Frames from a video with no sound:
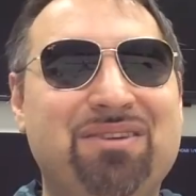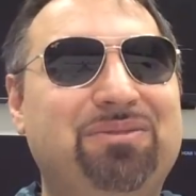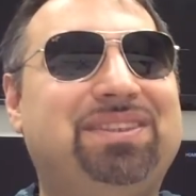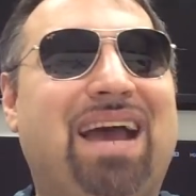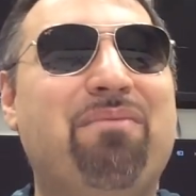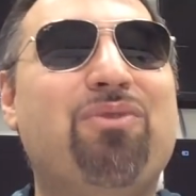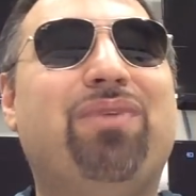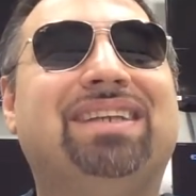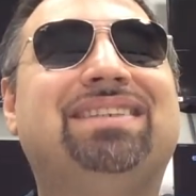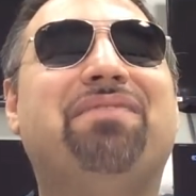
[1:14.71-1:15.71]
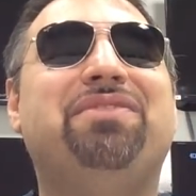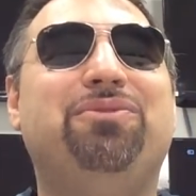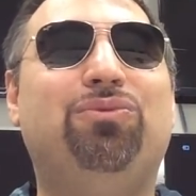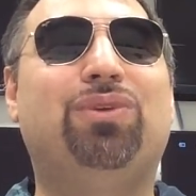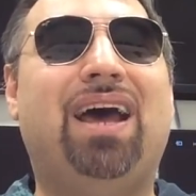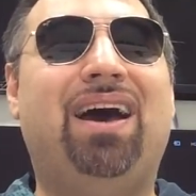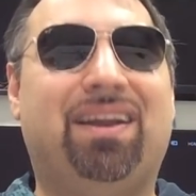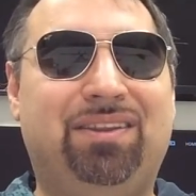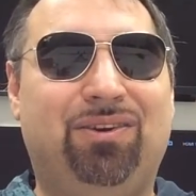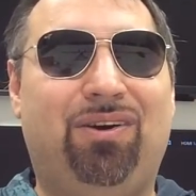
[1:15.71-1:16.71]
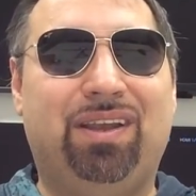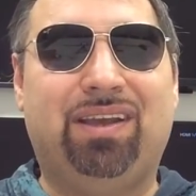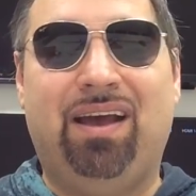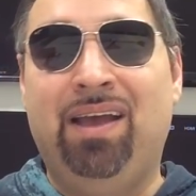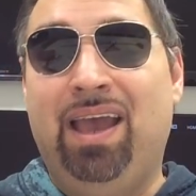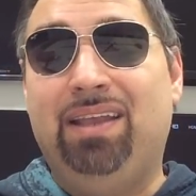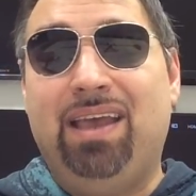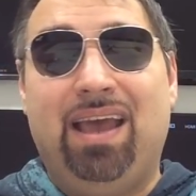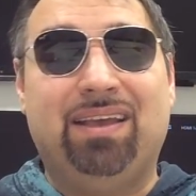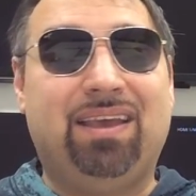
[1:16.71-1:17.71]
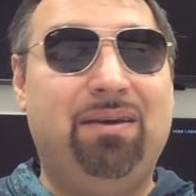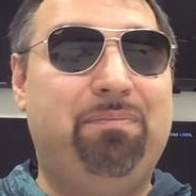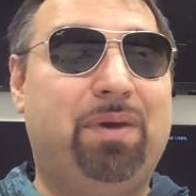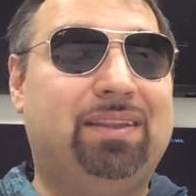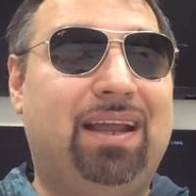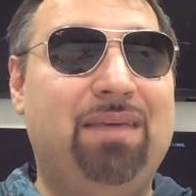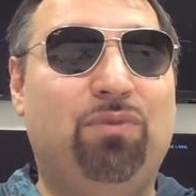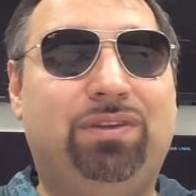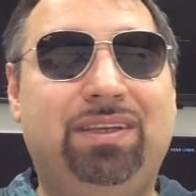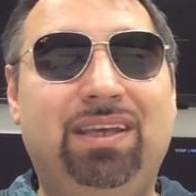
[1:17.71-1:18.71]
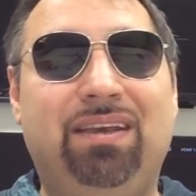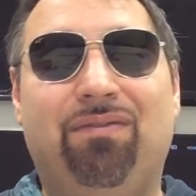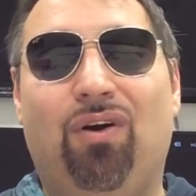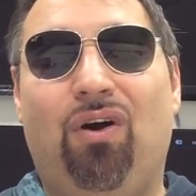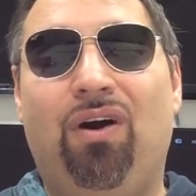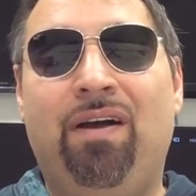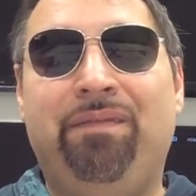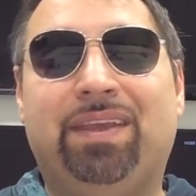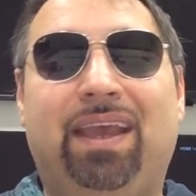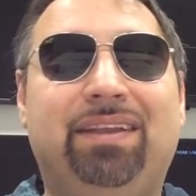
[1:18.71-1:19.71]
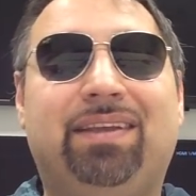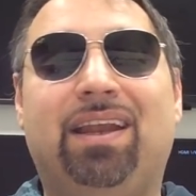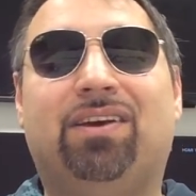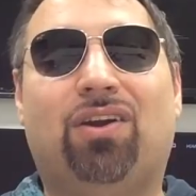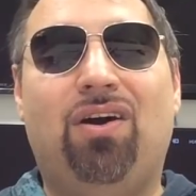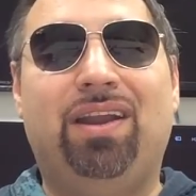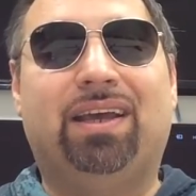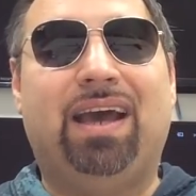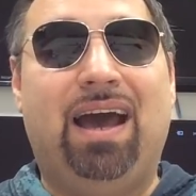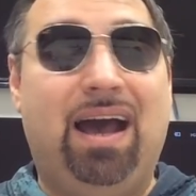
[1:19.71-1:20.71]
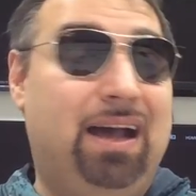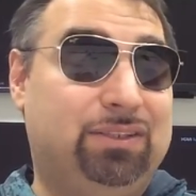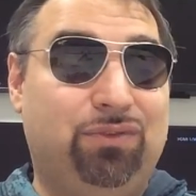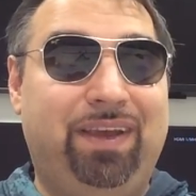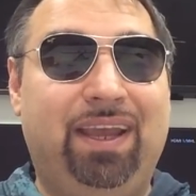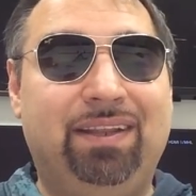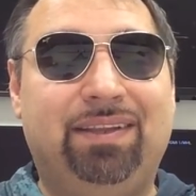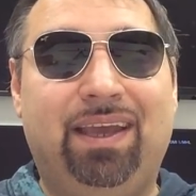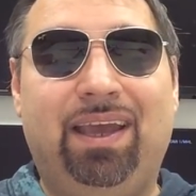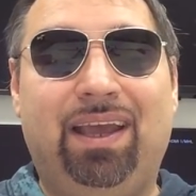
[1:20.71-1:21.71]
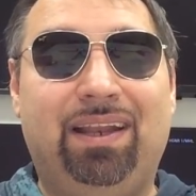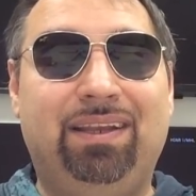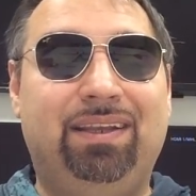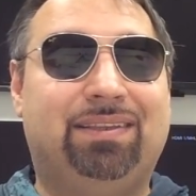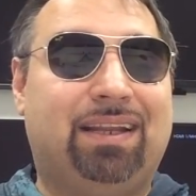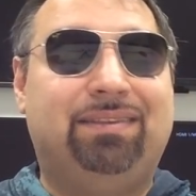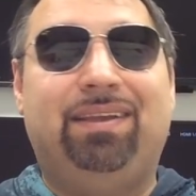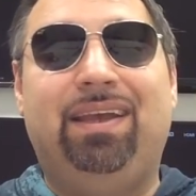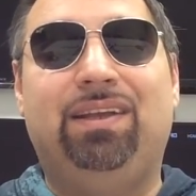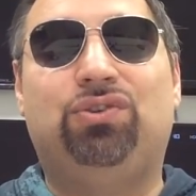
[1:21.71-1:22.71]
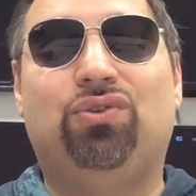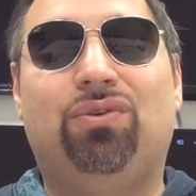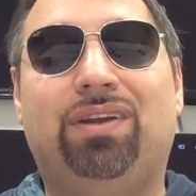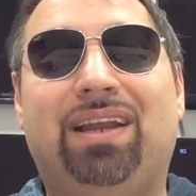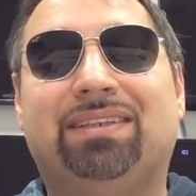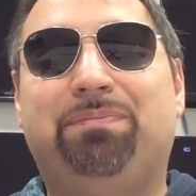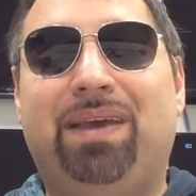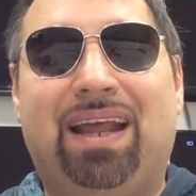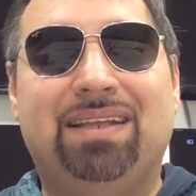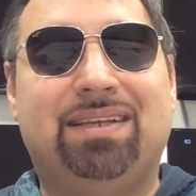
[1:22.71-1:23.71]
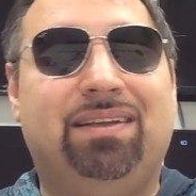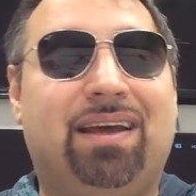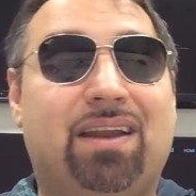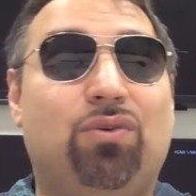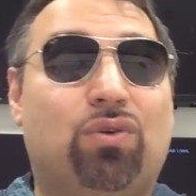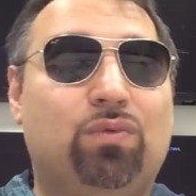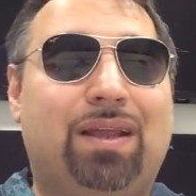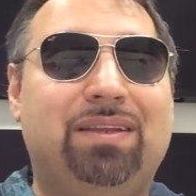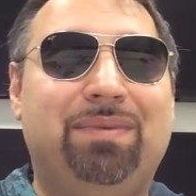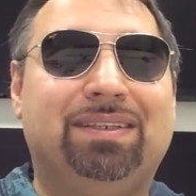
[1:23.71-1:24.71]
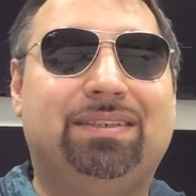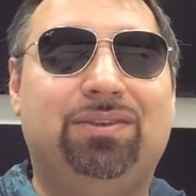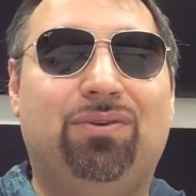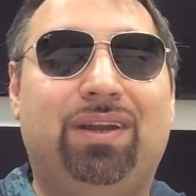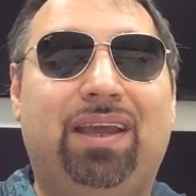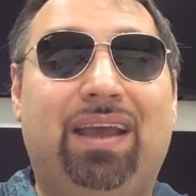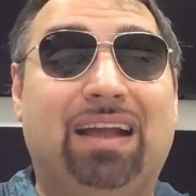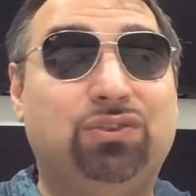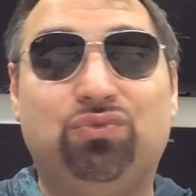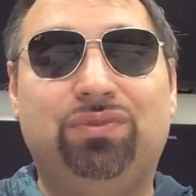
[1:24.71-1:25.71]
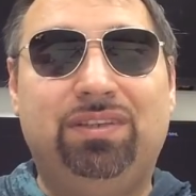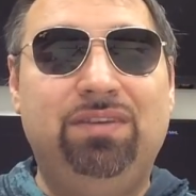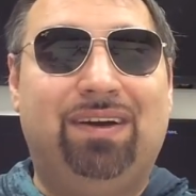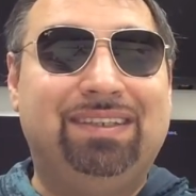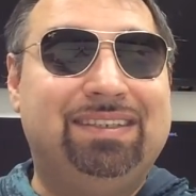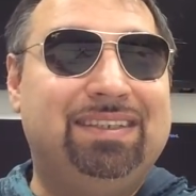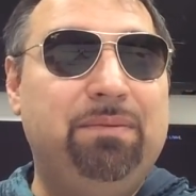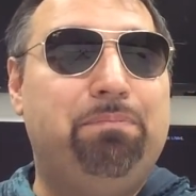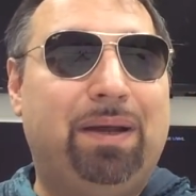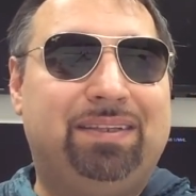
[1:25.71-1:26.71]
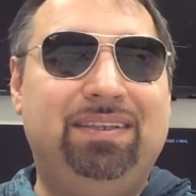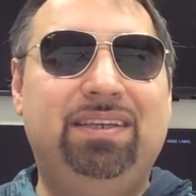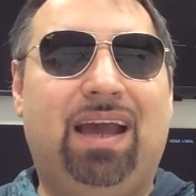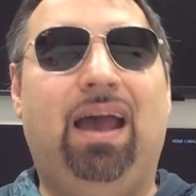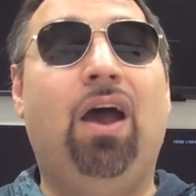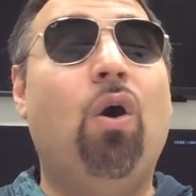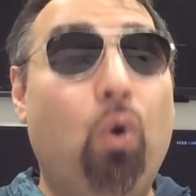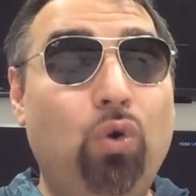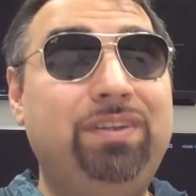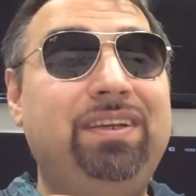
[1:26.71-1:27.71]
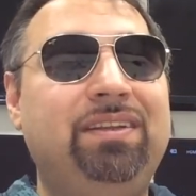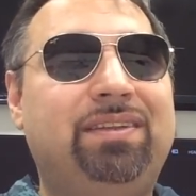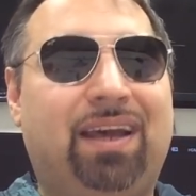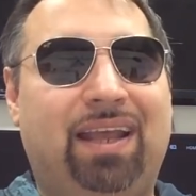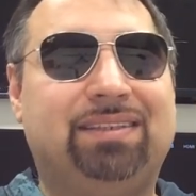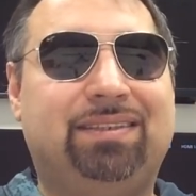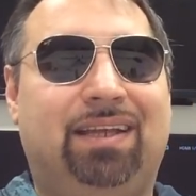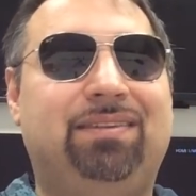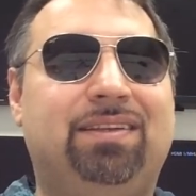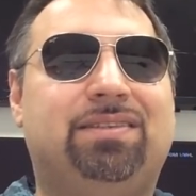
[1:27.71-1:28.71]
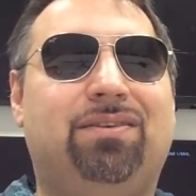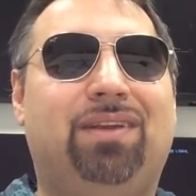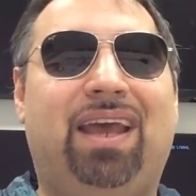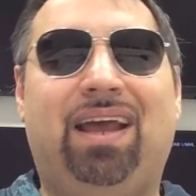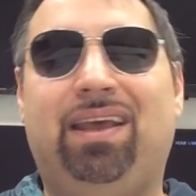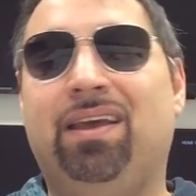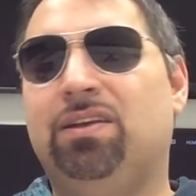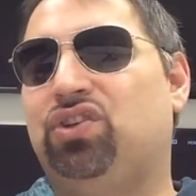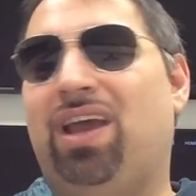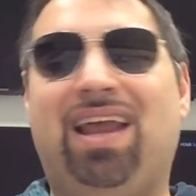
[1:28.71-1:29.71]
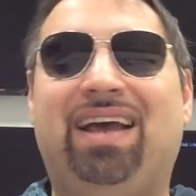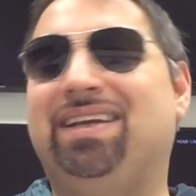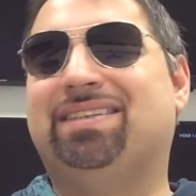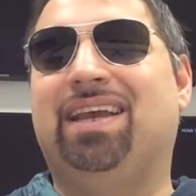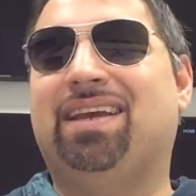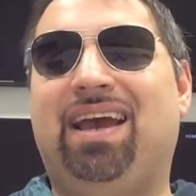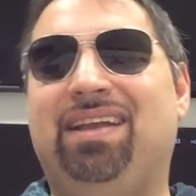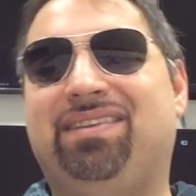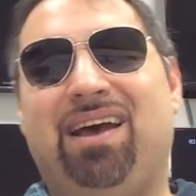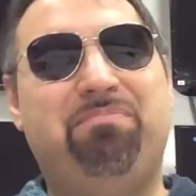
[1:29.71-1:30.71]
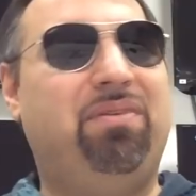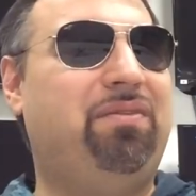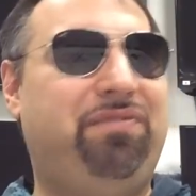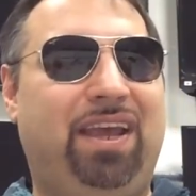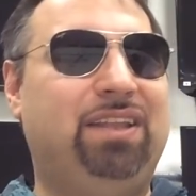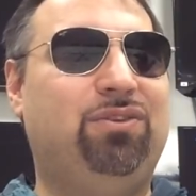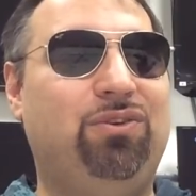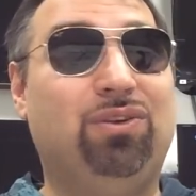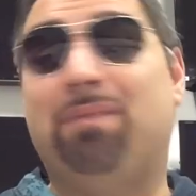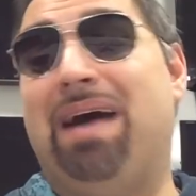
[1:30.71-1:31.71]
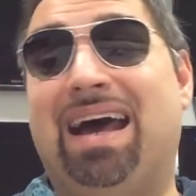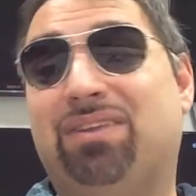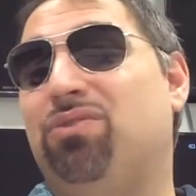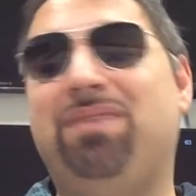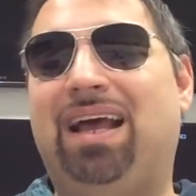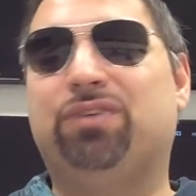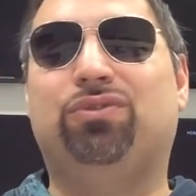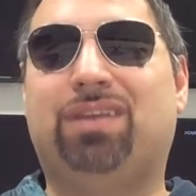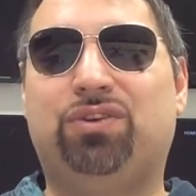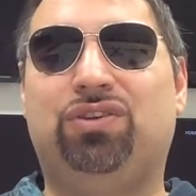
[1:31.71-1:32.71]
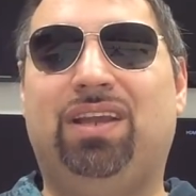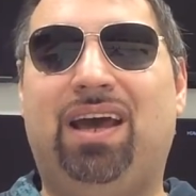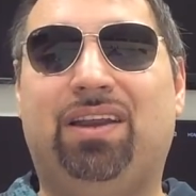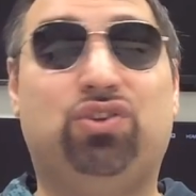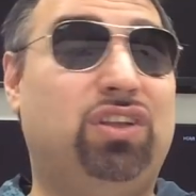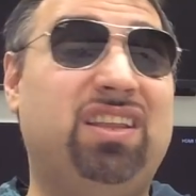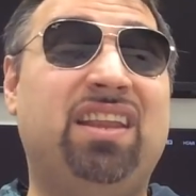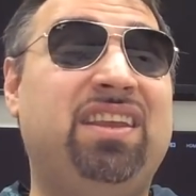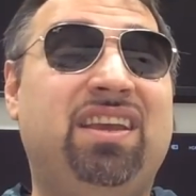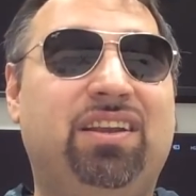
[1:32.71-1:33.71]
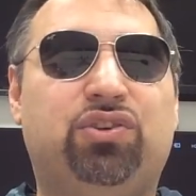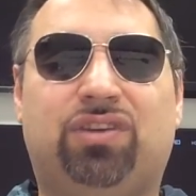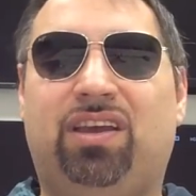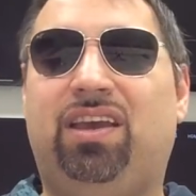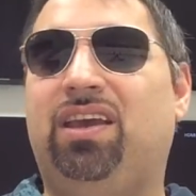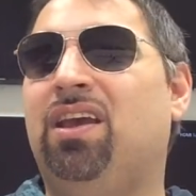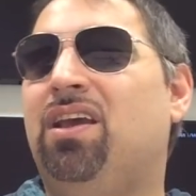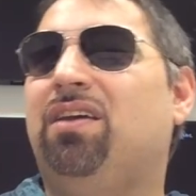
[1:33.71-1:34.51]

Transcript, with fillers: Usiamo questa figura retorica. Ed è anche per tale motivo che in telecronaca sovente li tratteggio nella speranza di dare loro una dimensione aggiuntiva di simpatia o di interesse addizionale. C'è l'Aias che canta, perfetto, io da bardo mi lascio trascinare, c'è l'Eden English che